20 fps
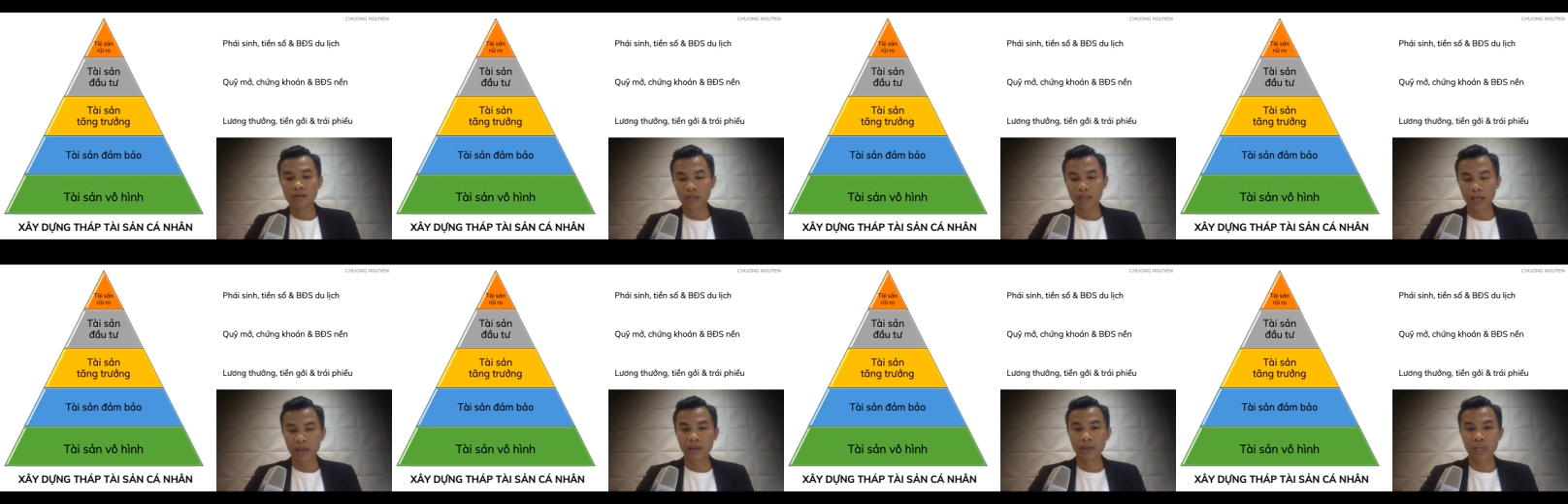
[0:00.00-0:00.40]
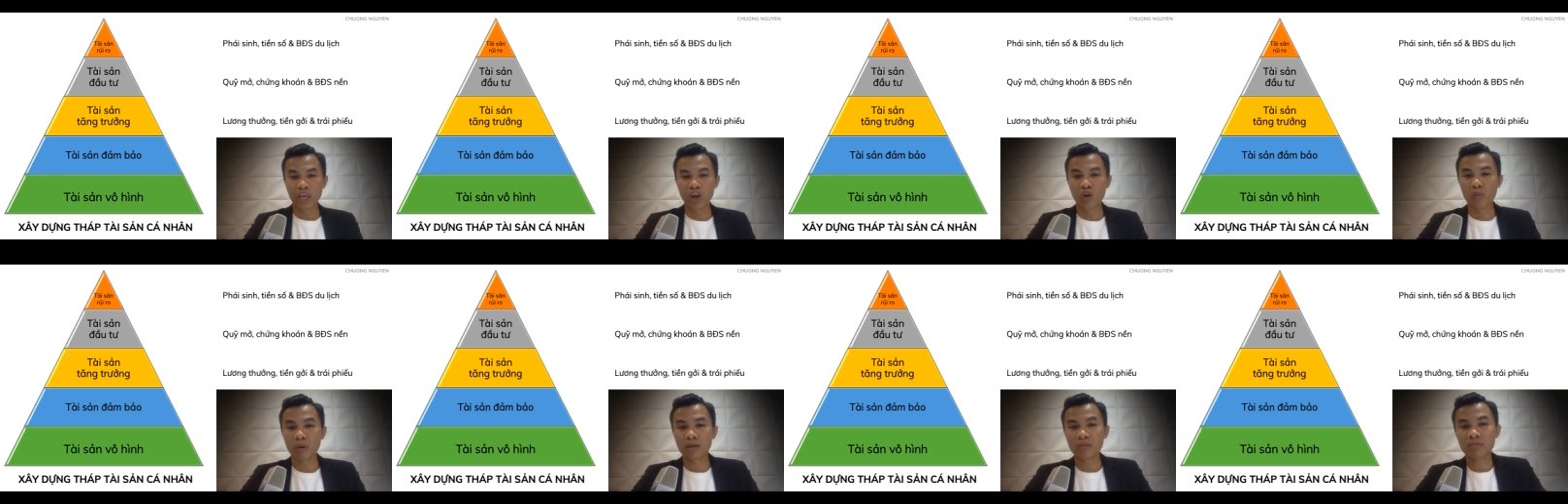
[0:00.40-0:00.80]
tiền
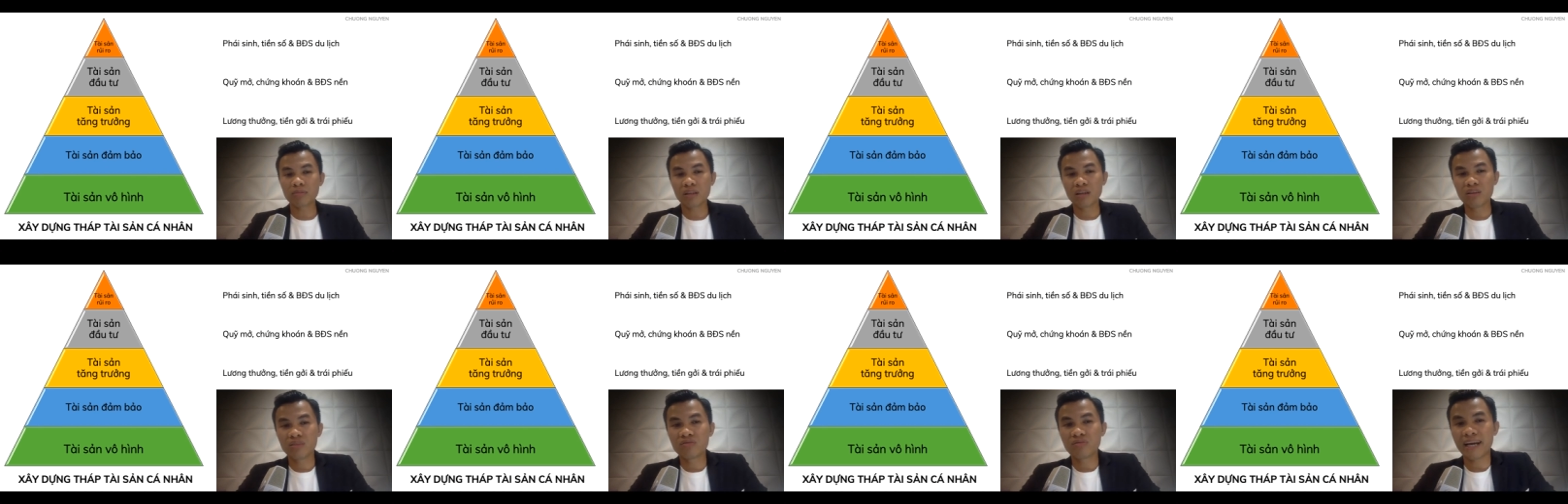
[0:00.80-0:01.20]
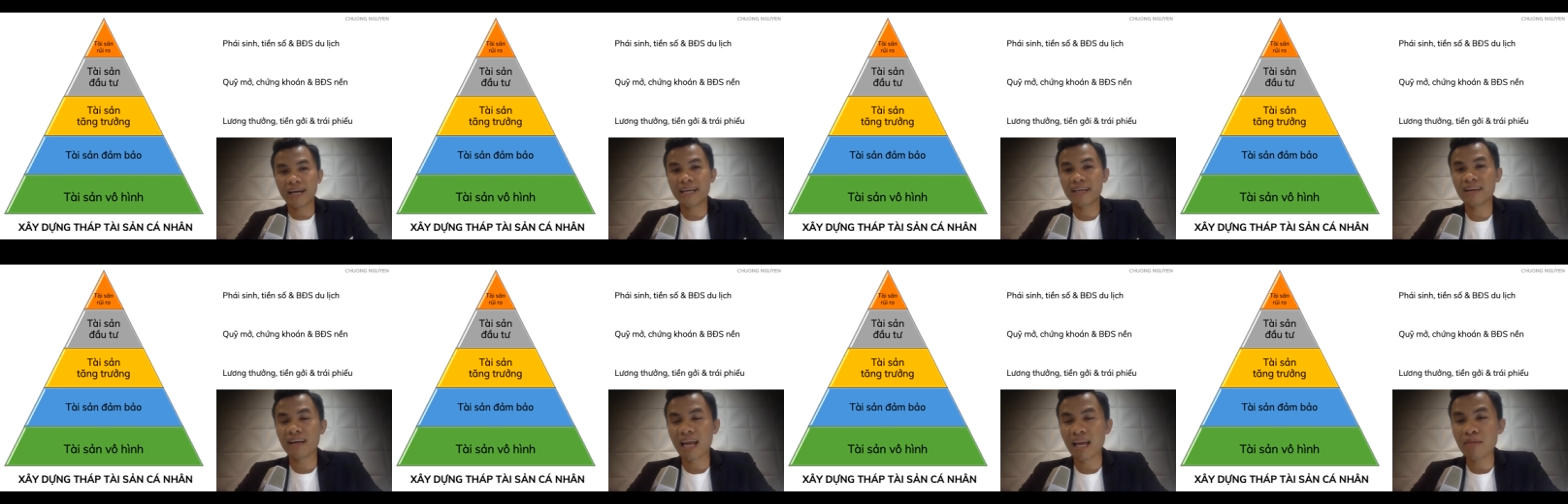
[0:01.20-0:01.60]
nhiều mà chúng ta đi
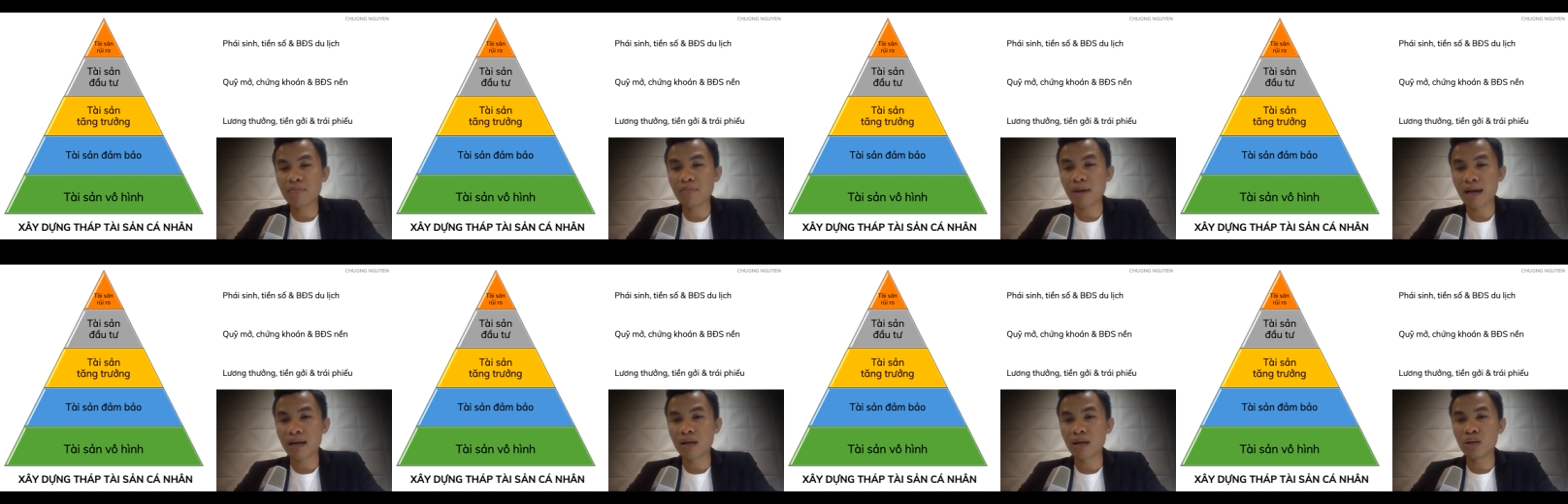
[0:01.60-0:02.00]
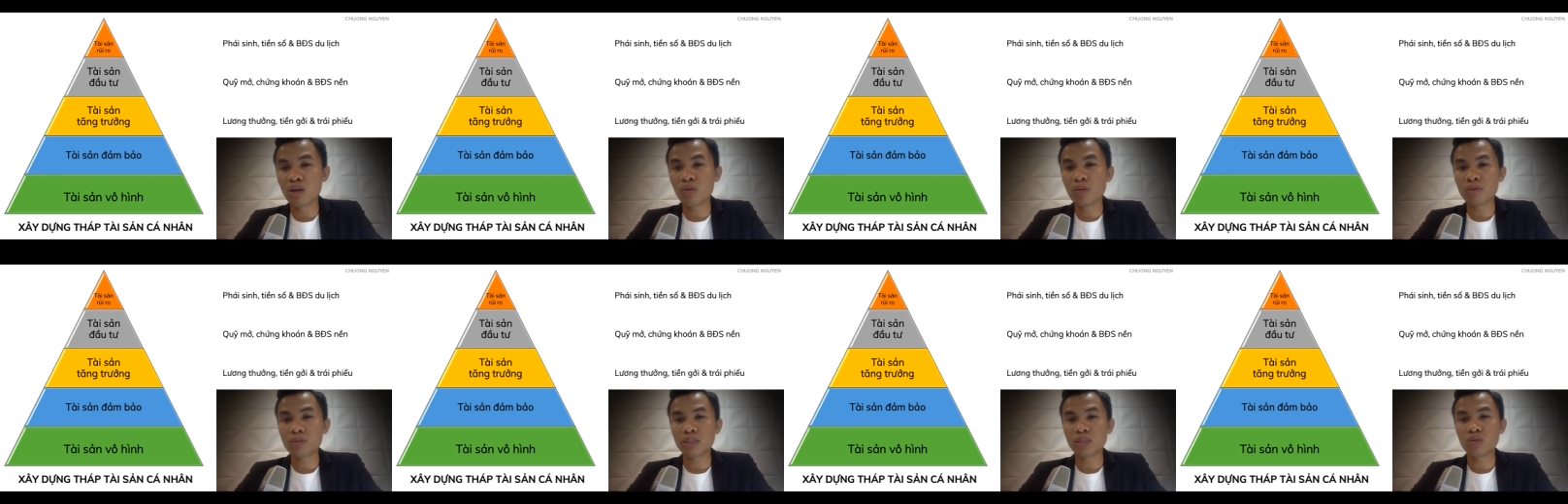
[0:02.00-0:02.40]
vay để mà đi
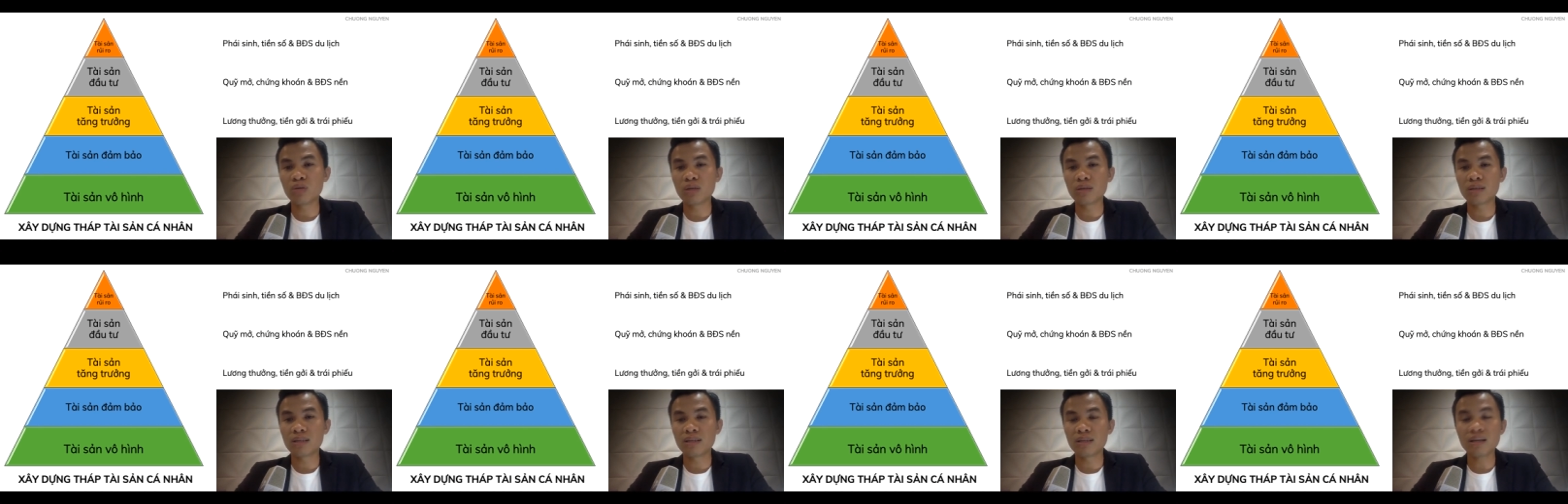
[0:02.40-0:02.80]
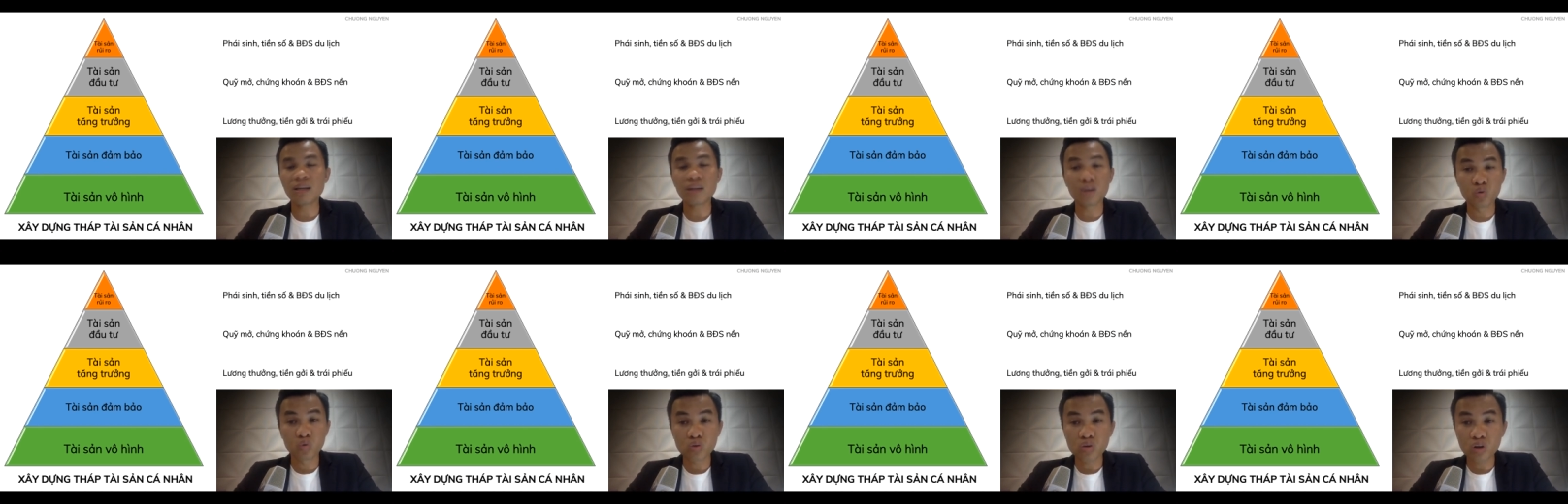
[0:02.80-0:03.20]
vô bất động sản du lịch thì rất
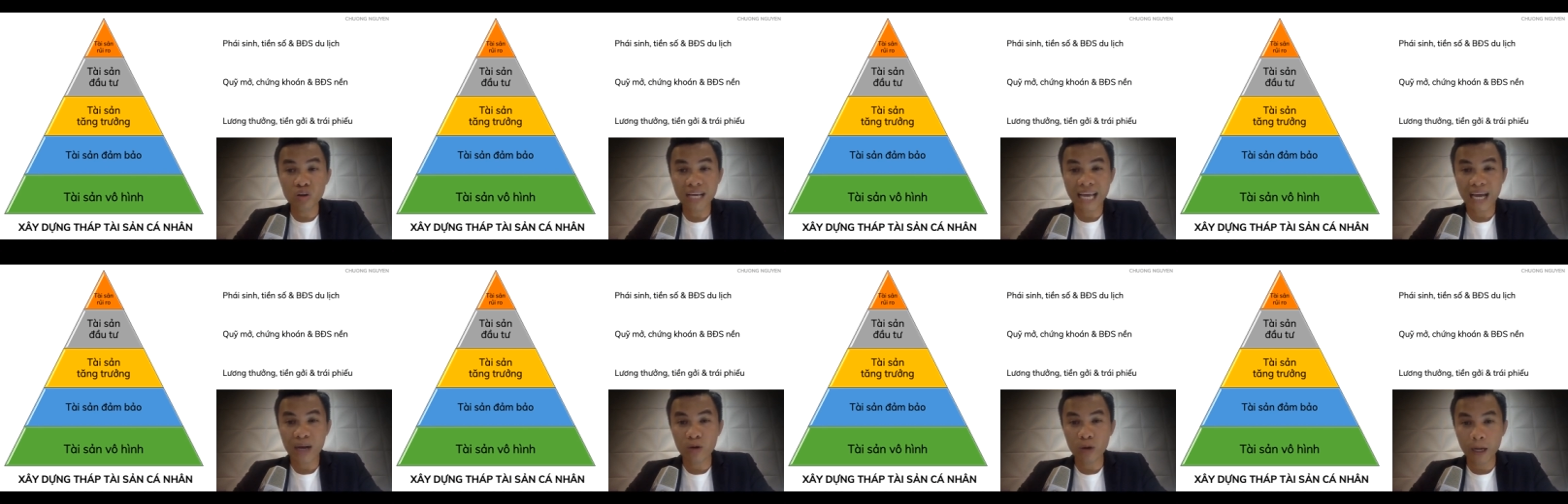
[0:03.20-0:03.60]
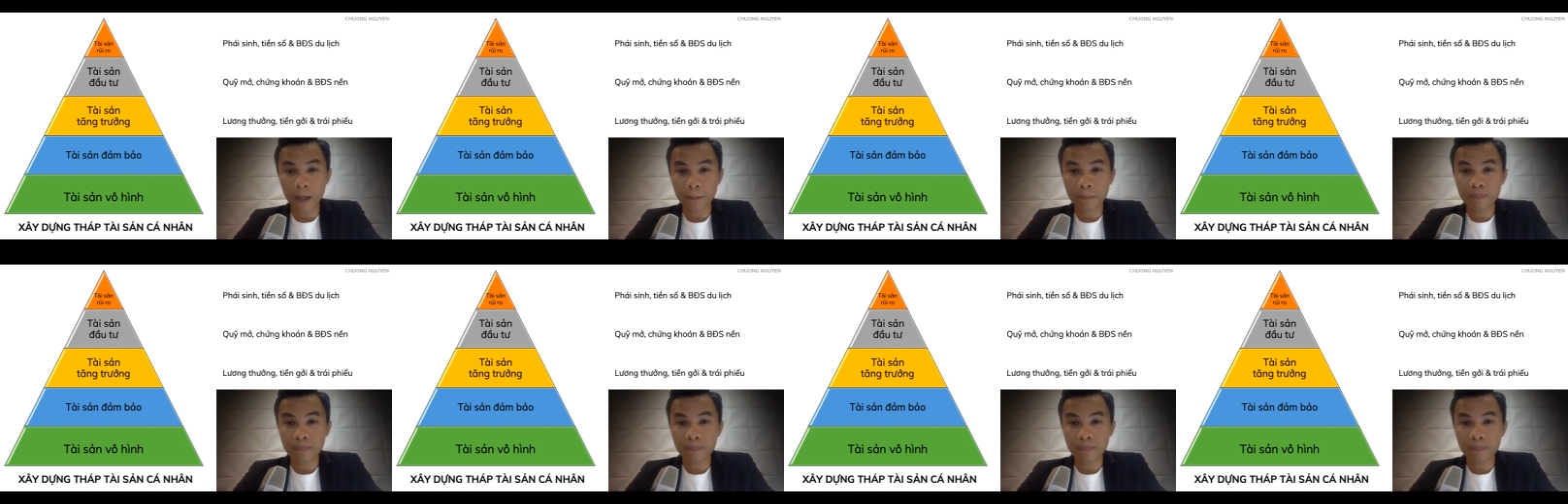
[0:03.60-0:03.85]
là rủi ro cao ha